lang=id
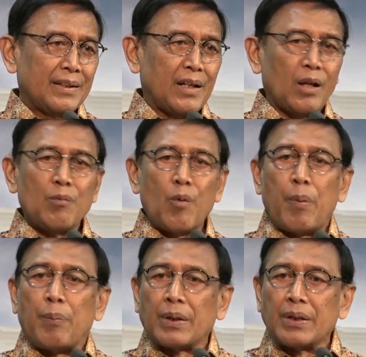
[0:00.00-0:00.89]
Kalau mau
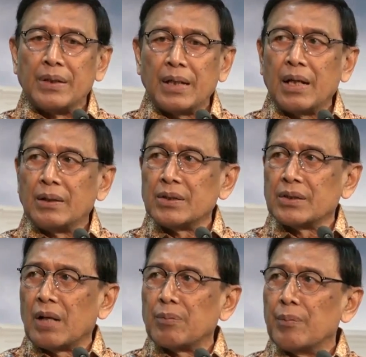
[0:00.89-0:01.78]
bepergian nanti
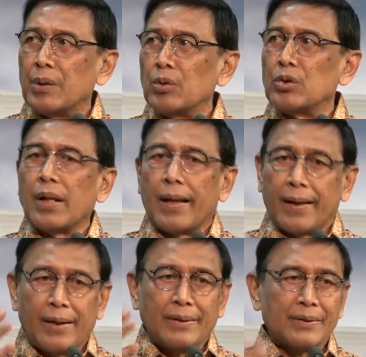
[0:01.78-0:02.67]
setelah pemilu
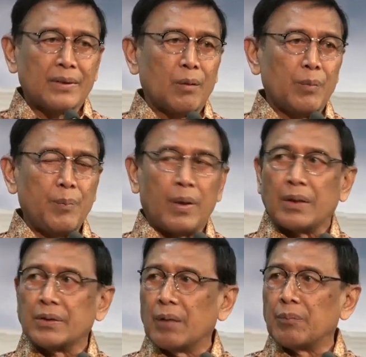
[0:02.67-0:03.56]
silahkan, tetapi
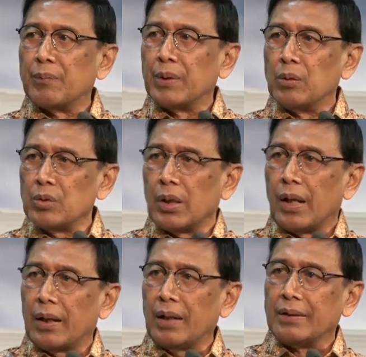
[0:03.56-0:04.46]
pada saat pemilu
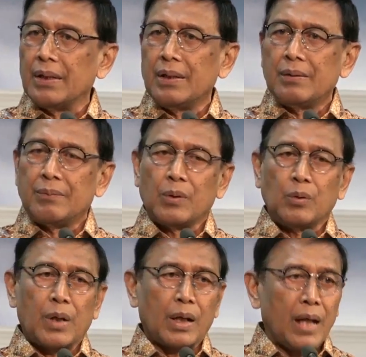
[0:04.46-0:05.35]
silahkan
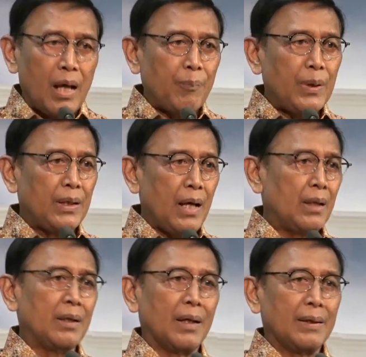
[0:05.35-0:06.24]
menggunakan hak pilih
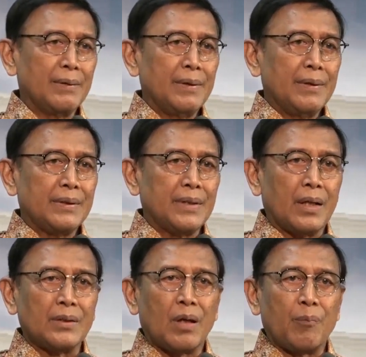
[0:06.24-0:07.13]
Anda.
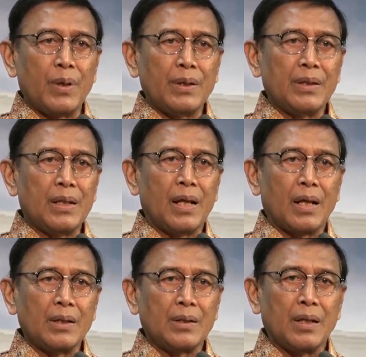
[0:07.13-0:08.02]
Jangan sampai ya
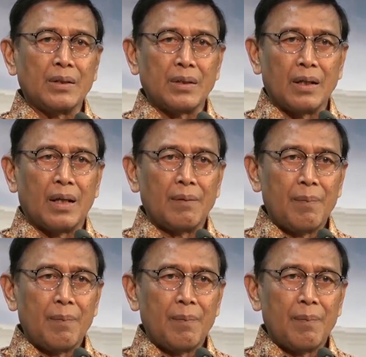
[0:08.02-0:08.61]
lari dari sana.